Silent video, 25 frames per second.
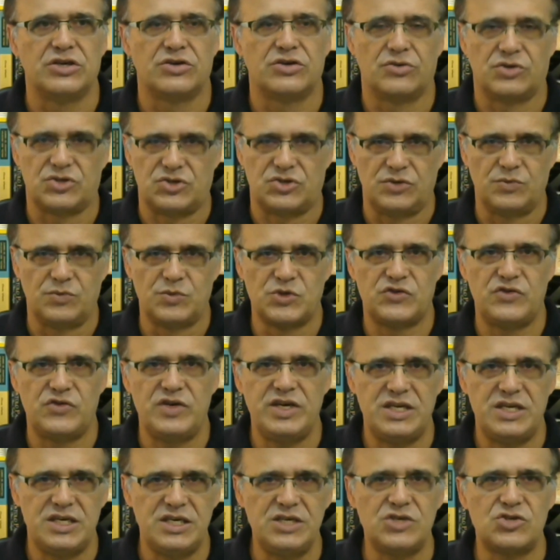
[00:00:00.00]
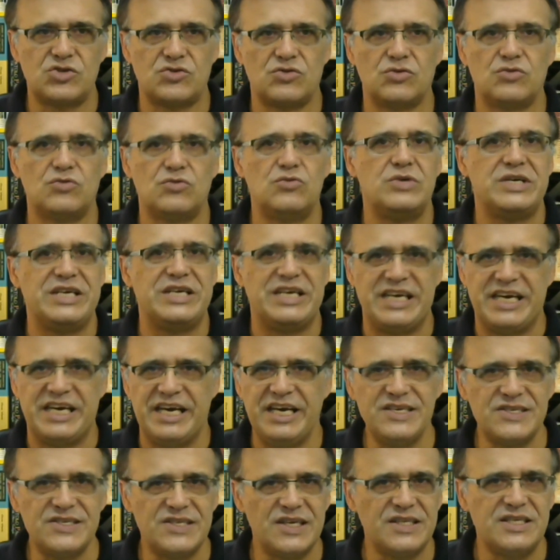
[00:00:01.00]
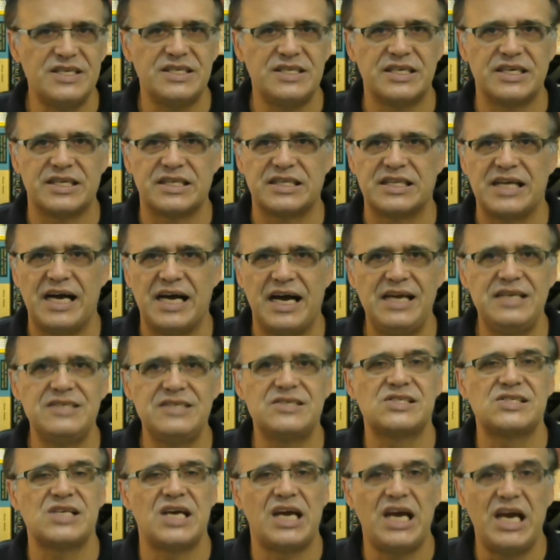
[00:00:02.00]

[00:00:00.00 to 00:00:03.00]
Nós vamos ver isto com riqueza de detalhes